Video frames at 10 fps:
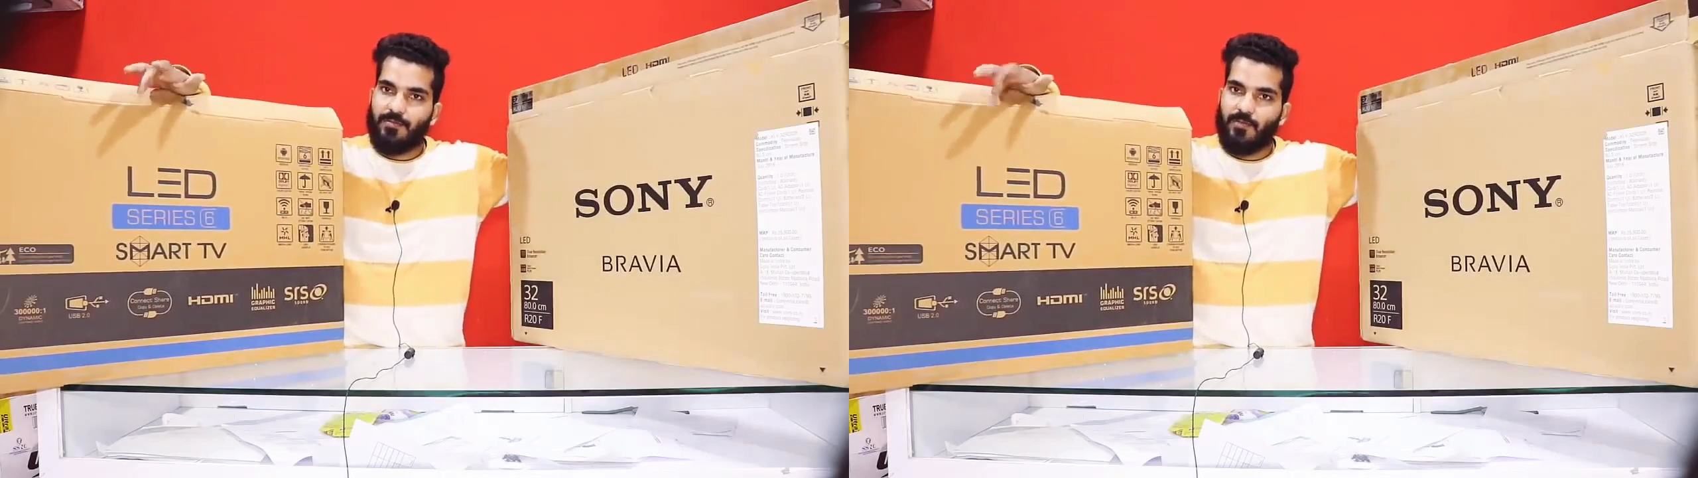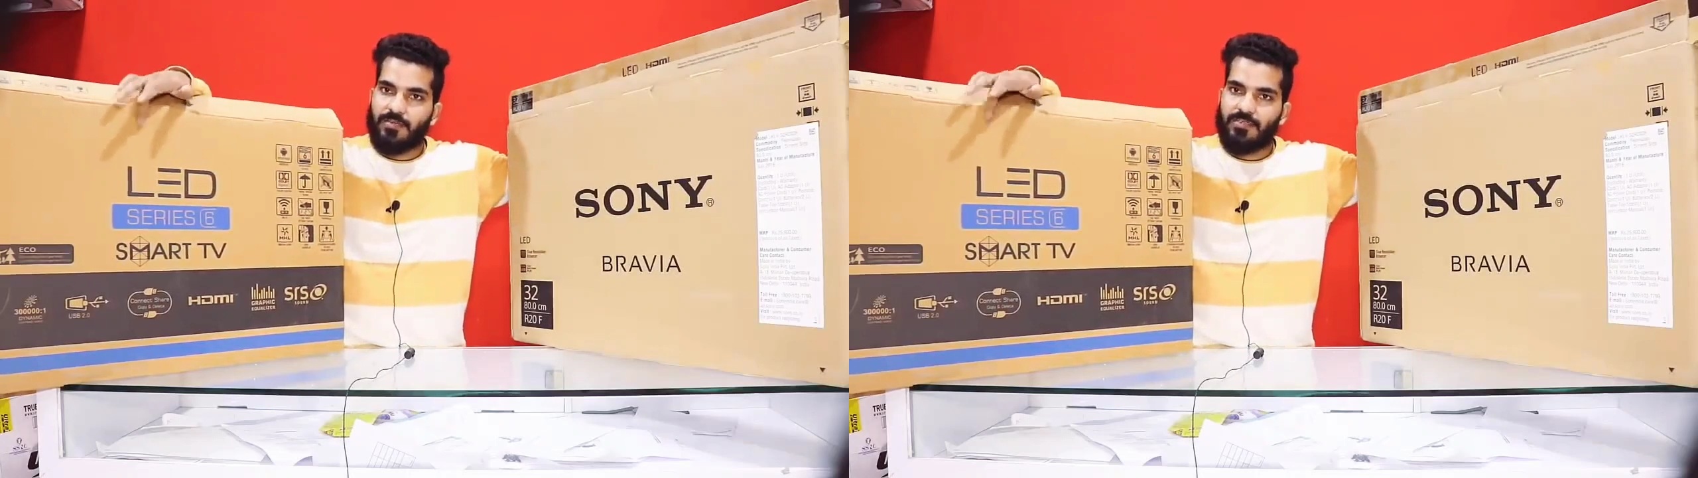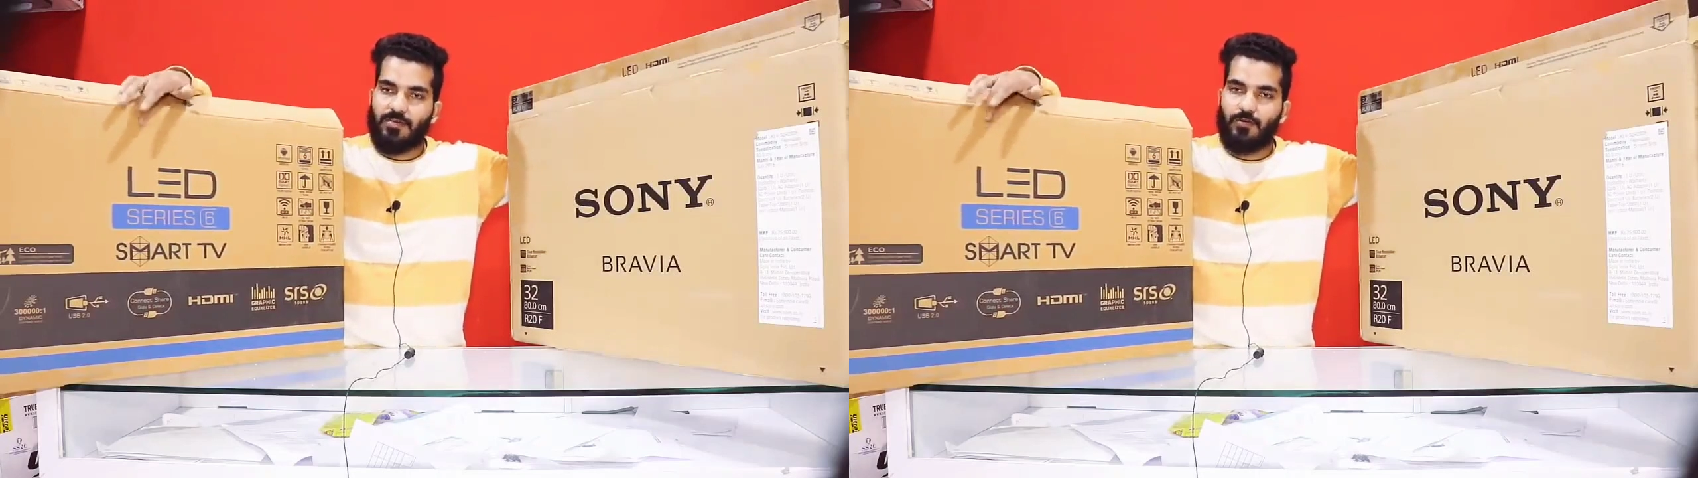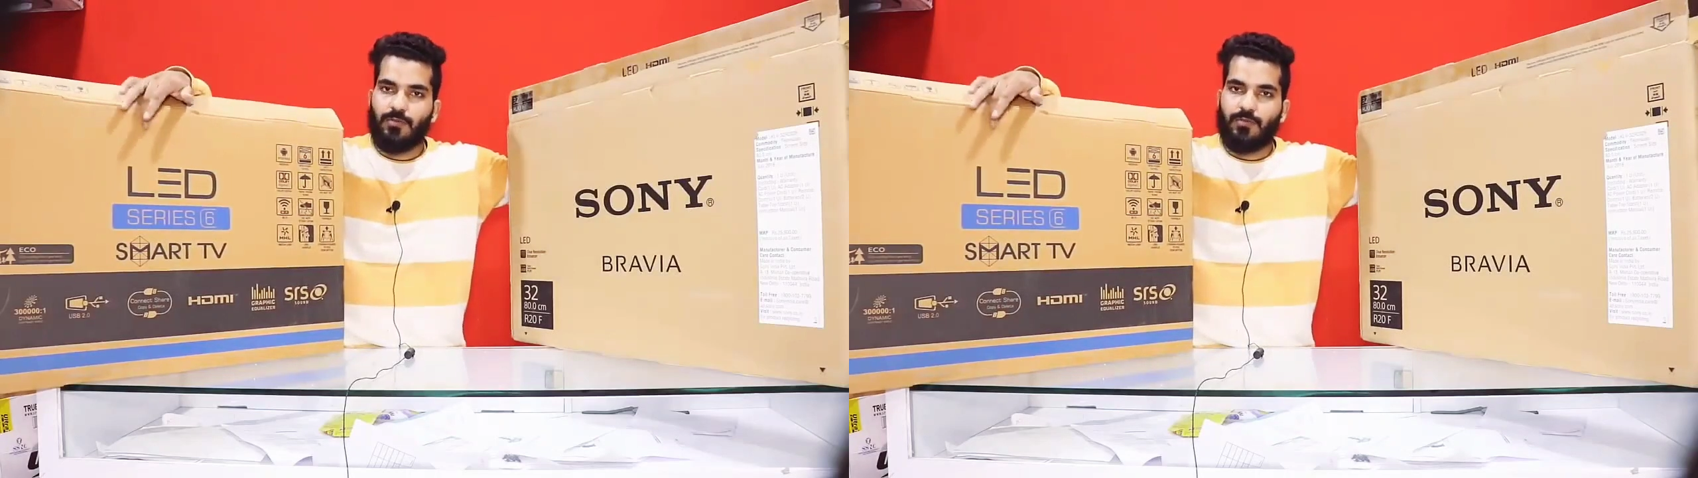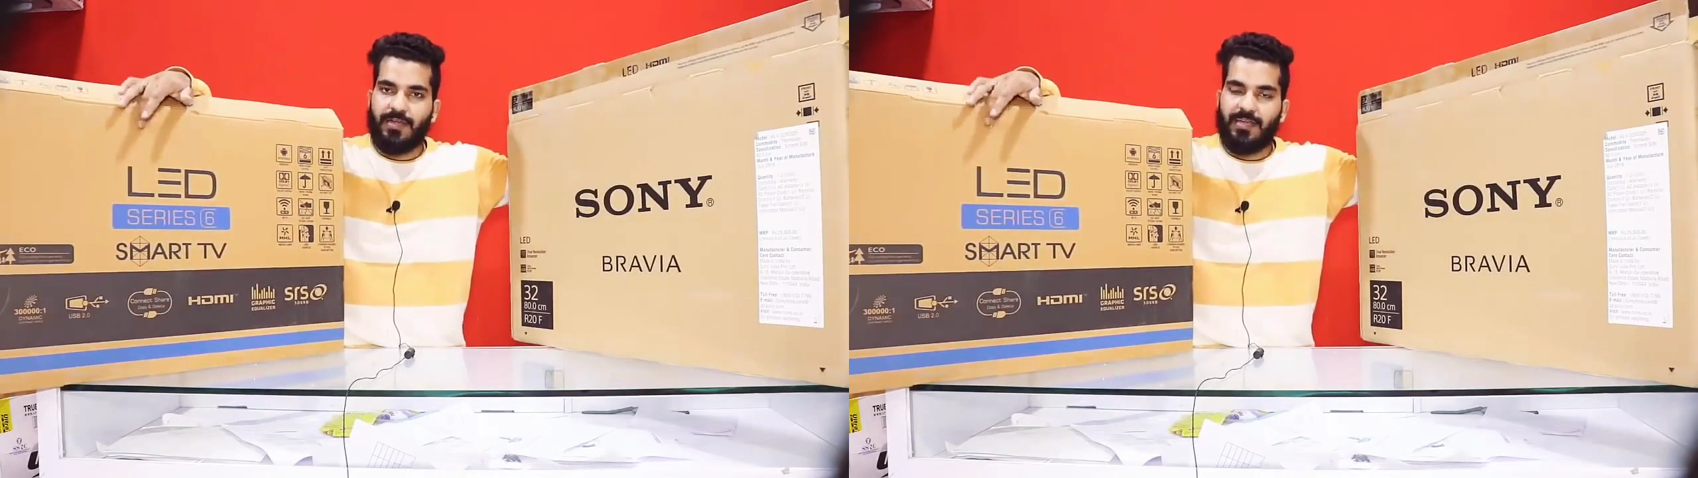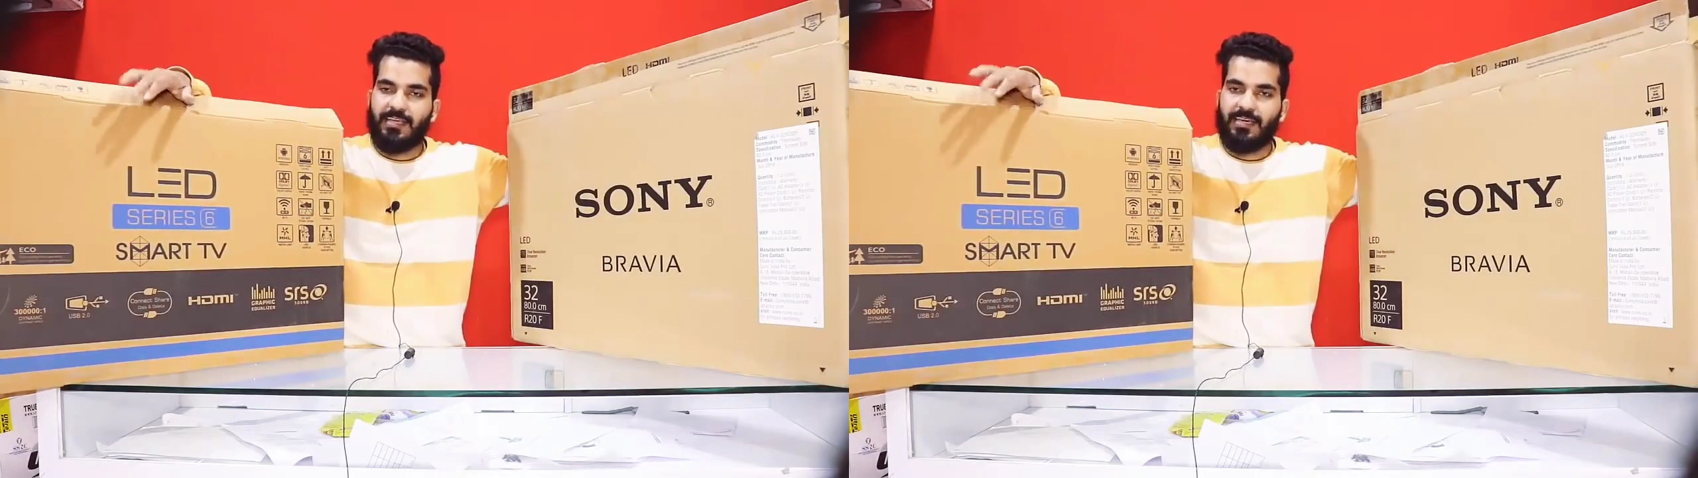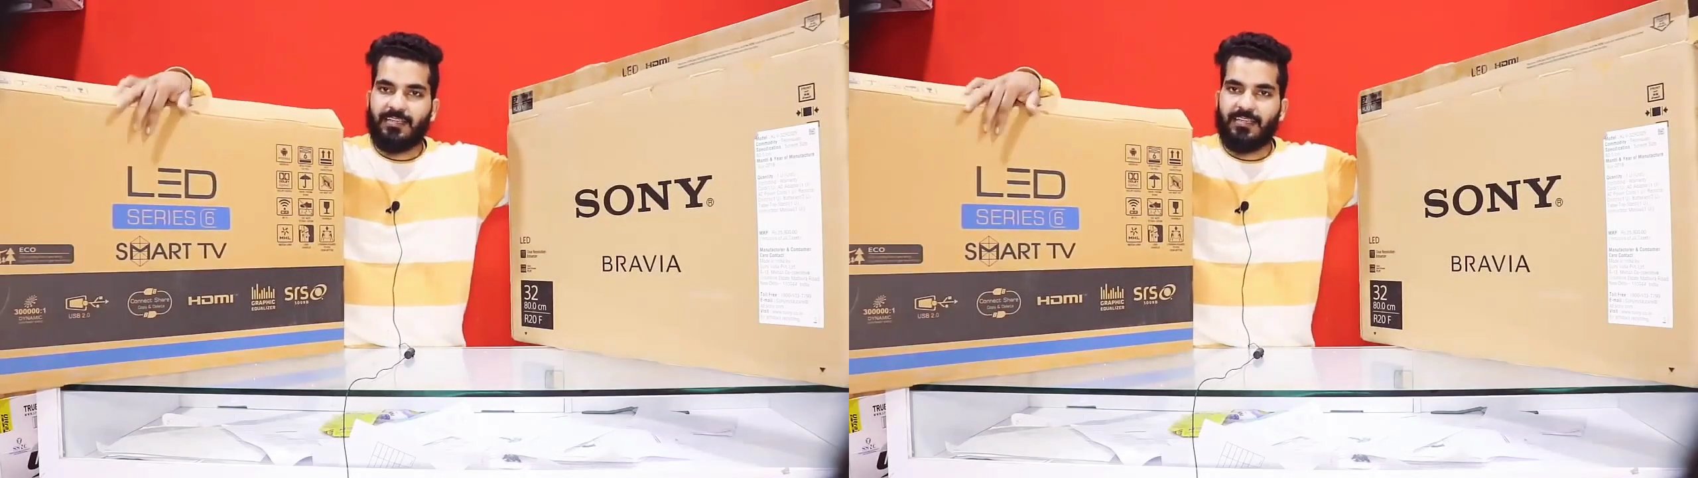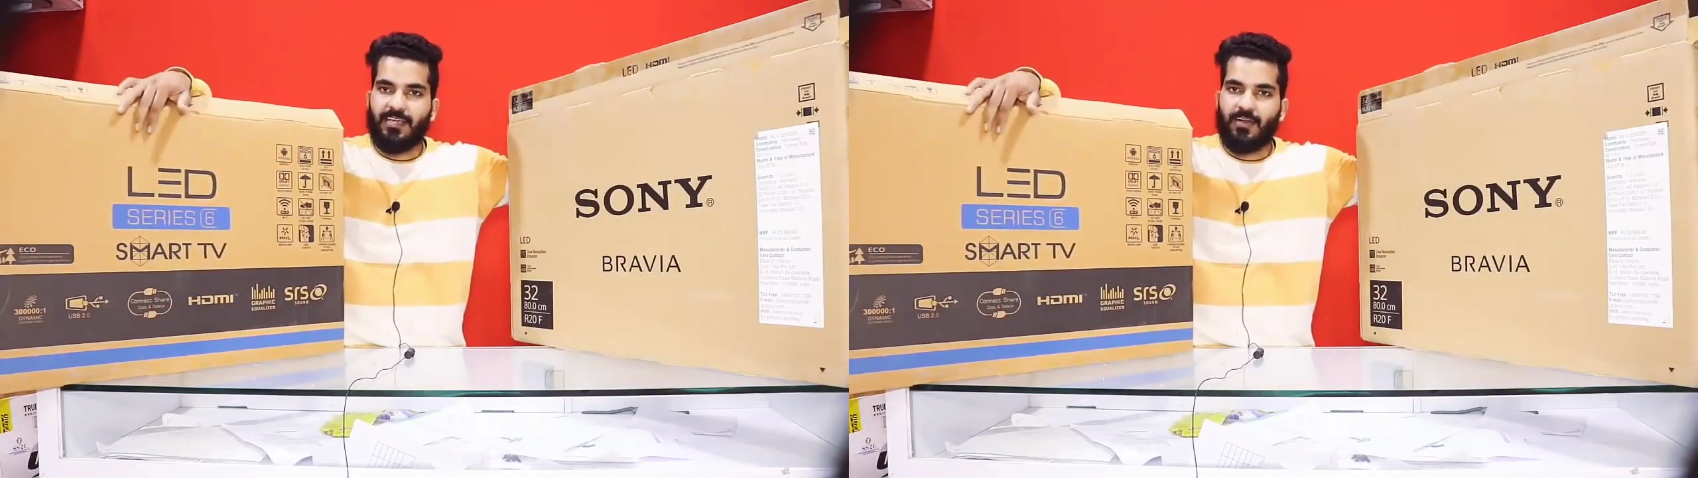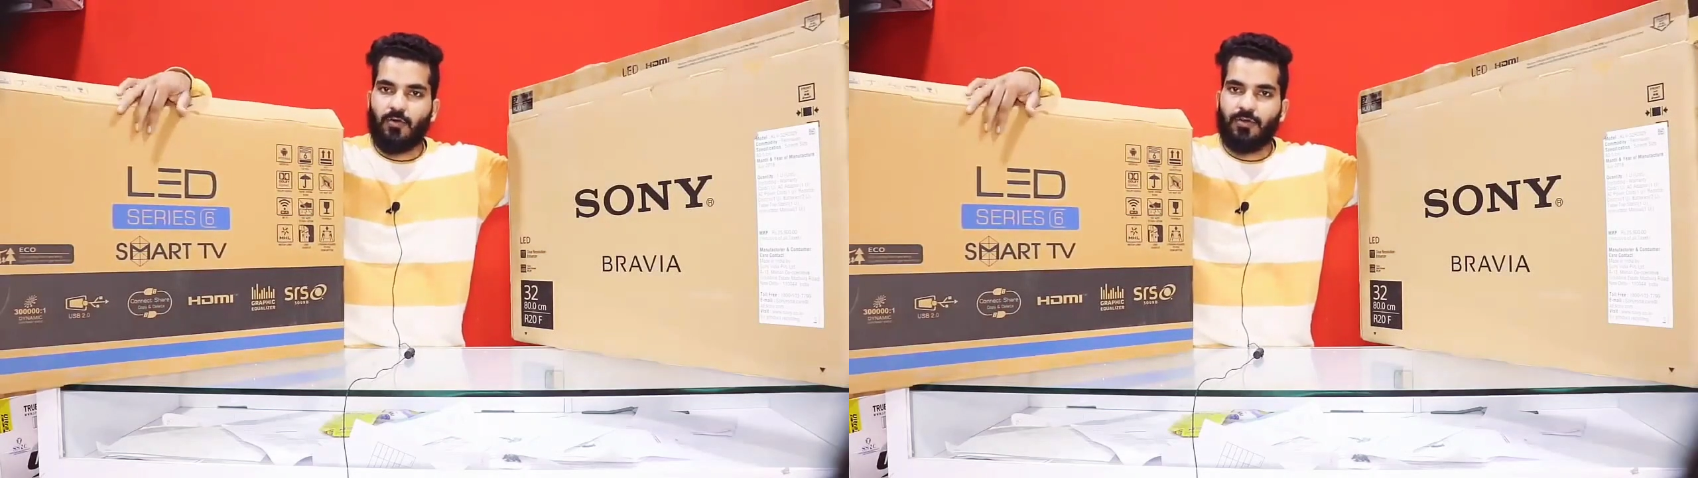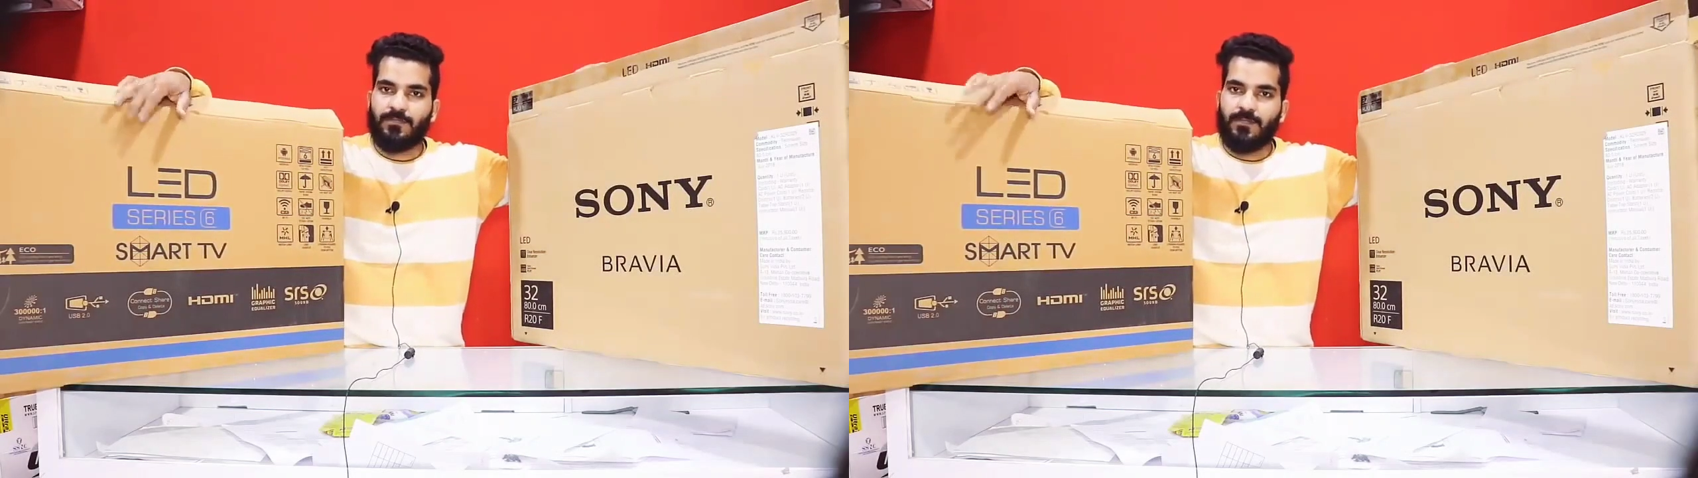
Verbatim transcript: बॉक्स के ऊपर प्रिंटिंग कर देते हैं लोग